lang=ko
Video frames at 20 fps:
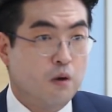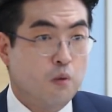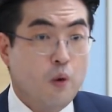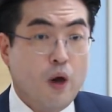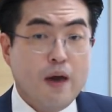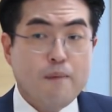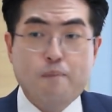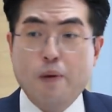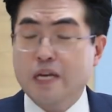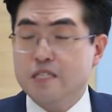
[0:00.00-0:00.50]

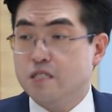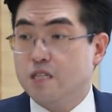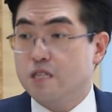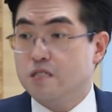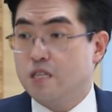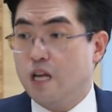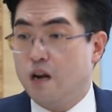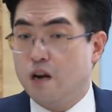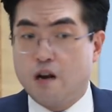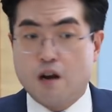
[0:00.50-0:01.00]
왜
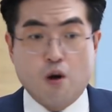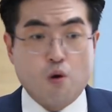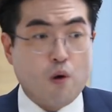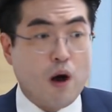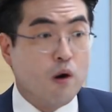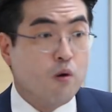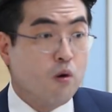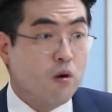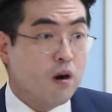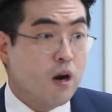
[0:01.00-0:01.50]
베스트셀러라고
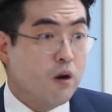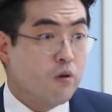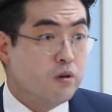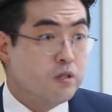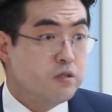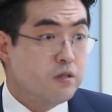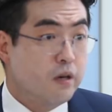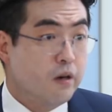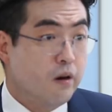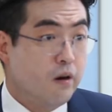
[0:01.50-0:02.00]
광고를 하고
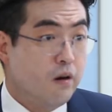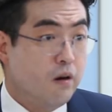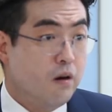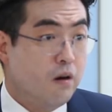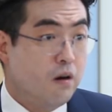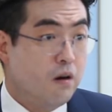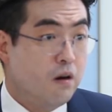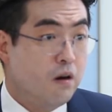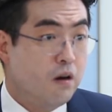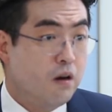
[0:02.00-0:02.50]

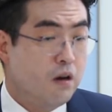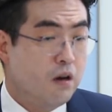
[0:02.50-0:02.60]
있어요?